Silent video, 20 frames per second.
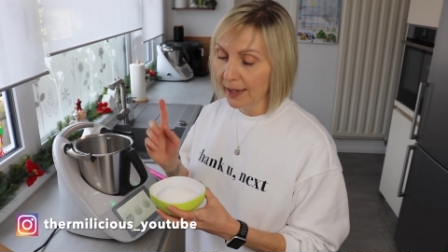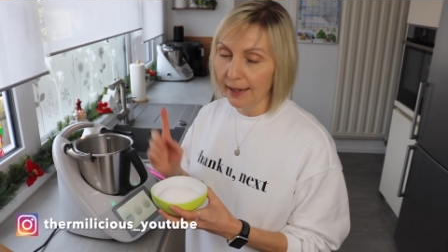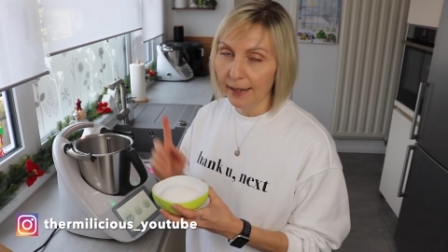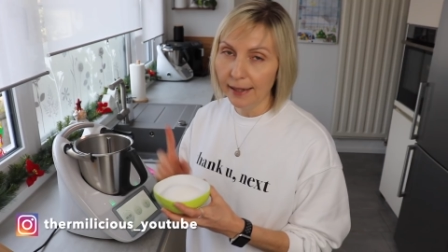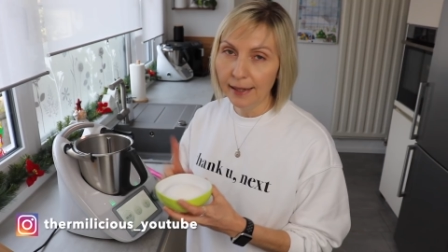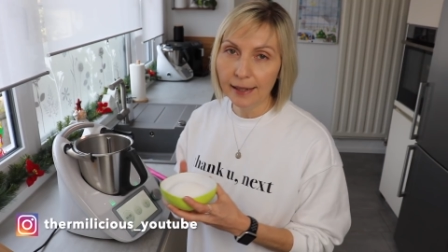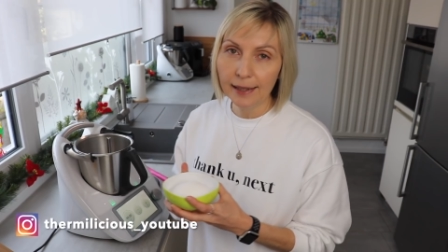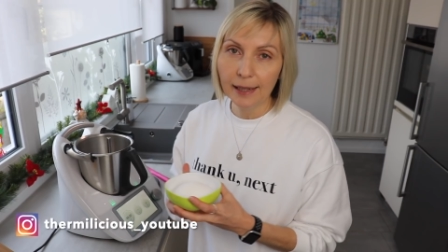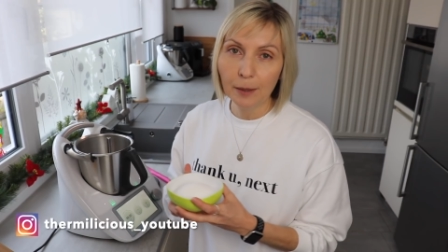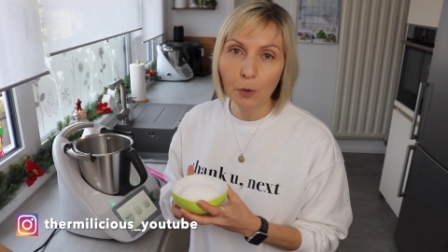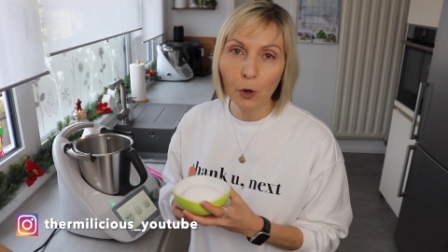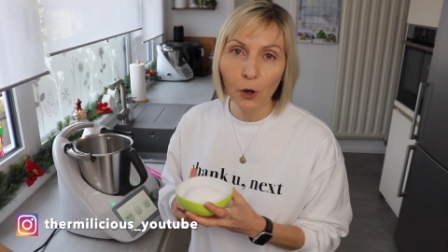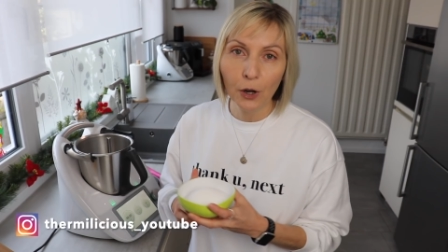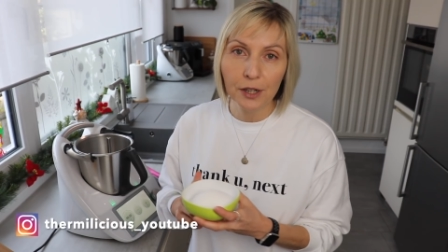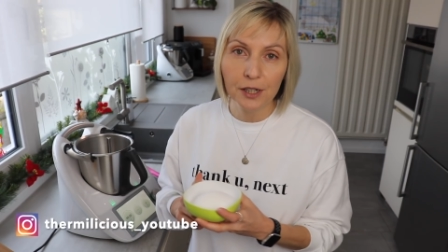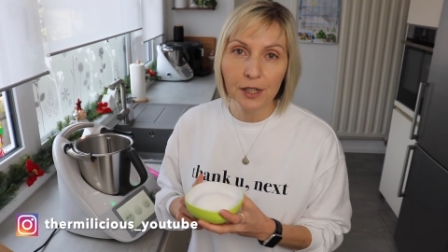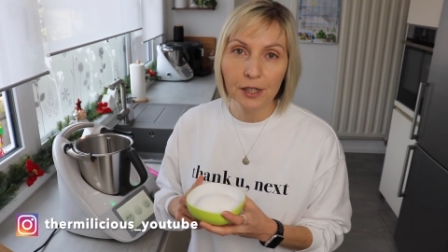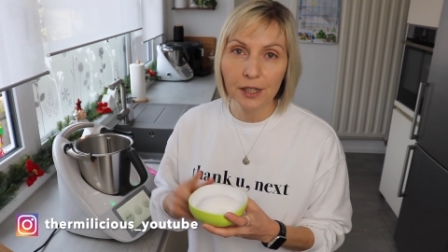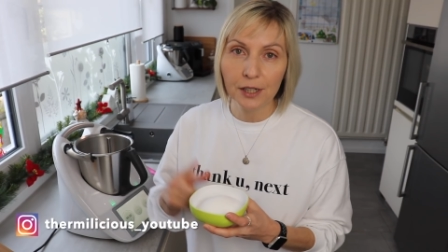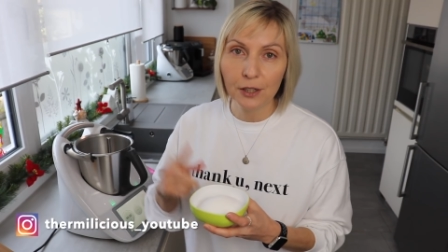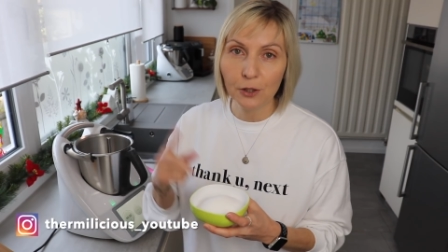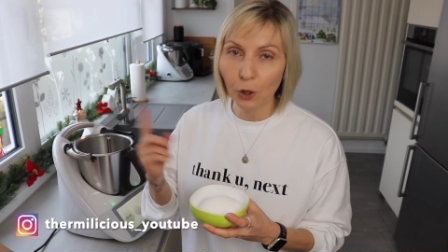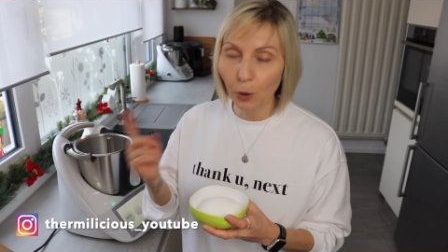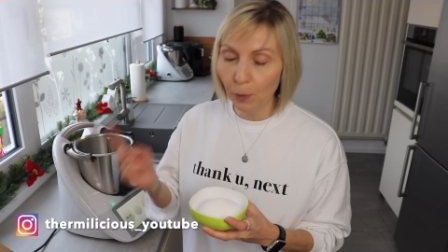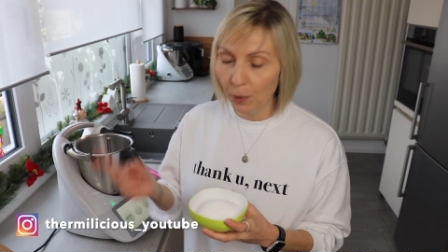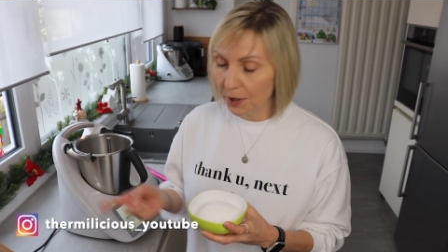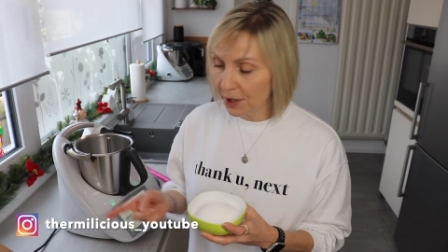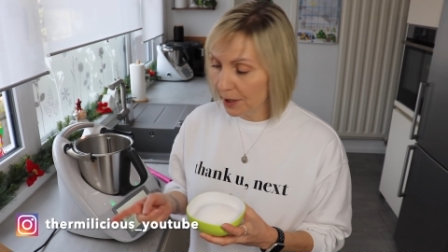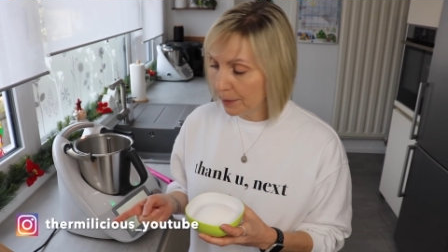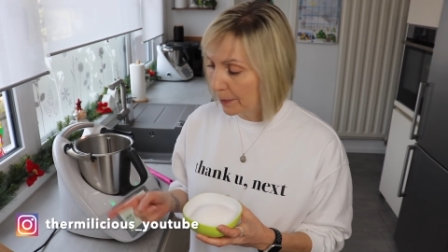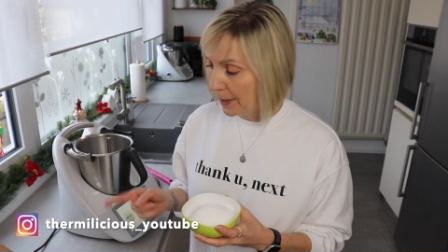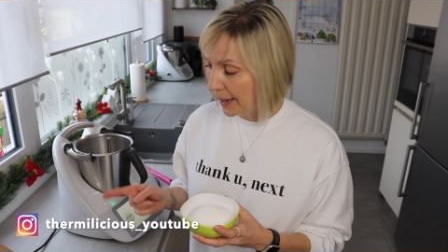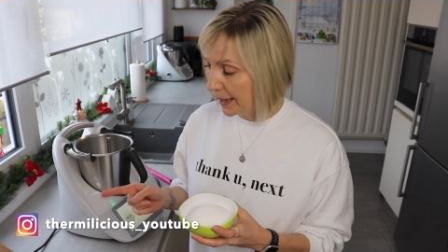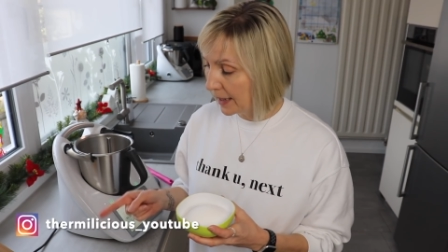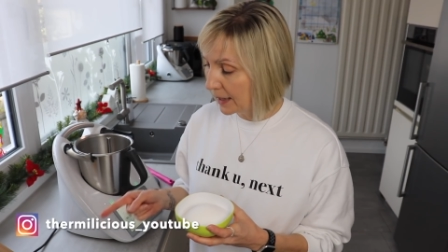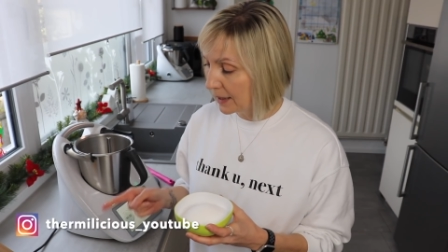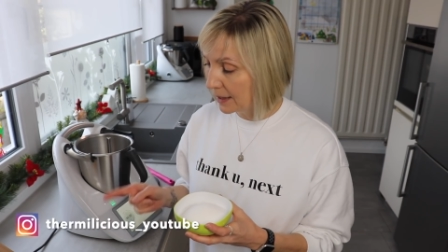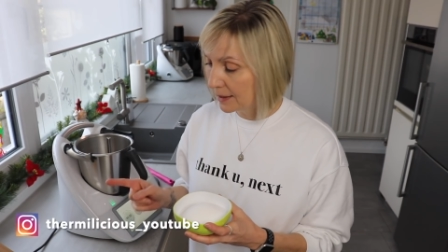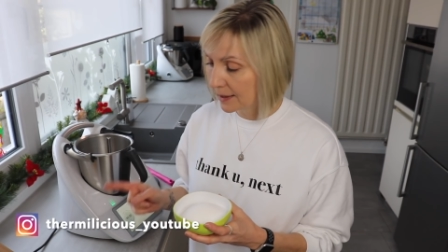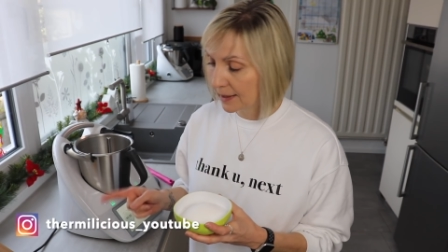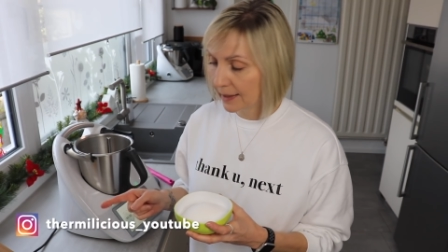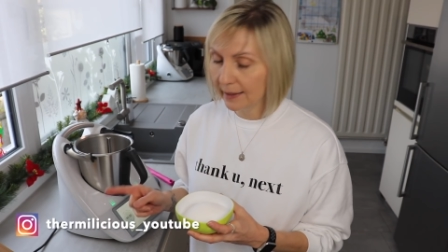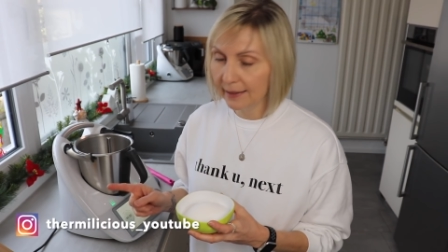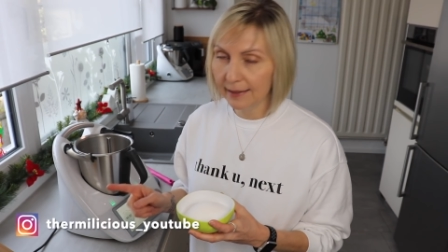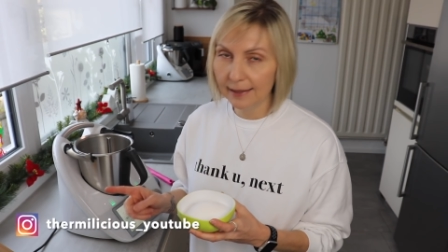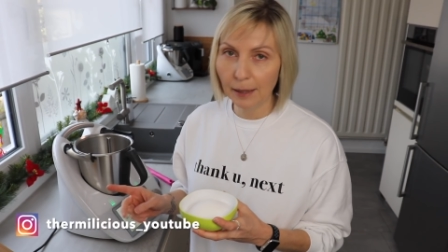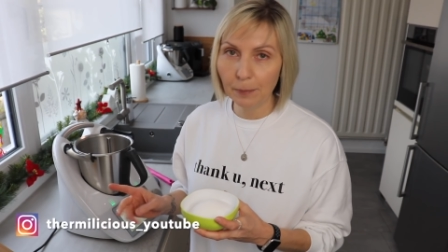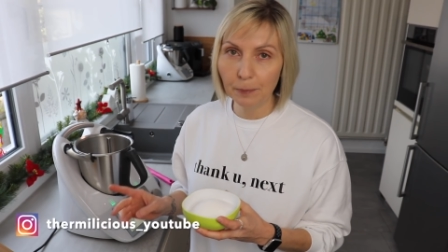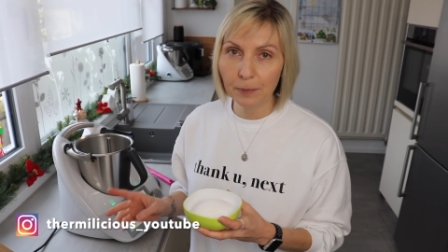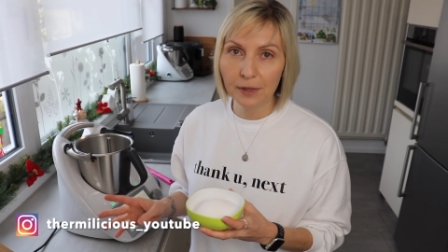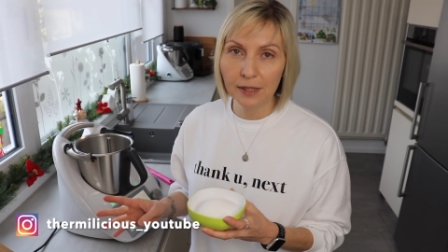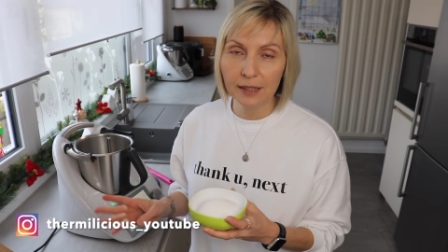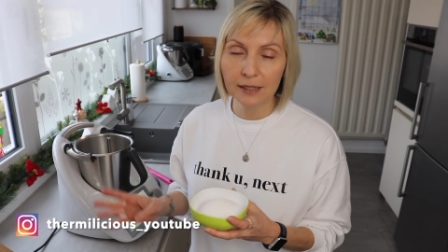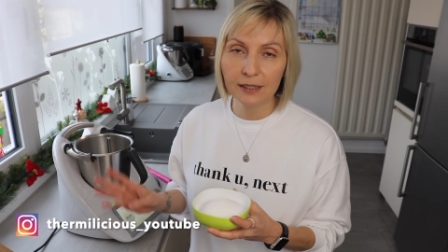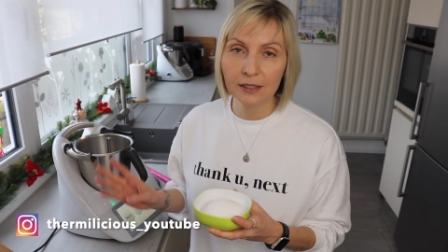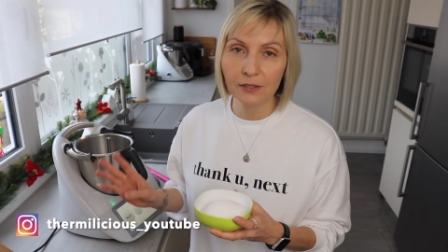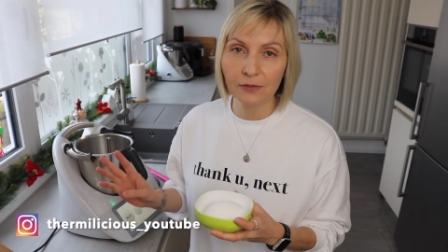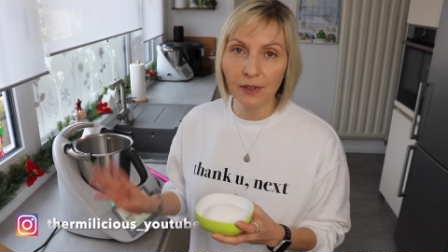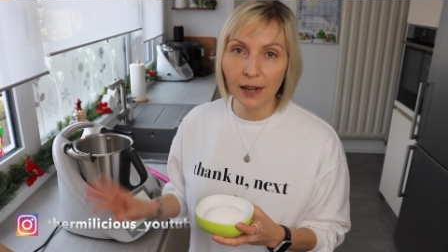Ich nehme heute die doppelte Menge des Rezeptes,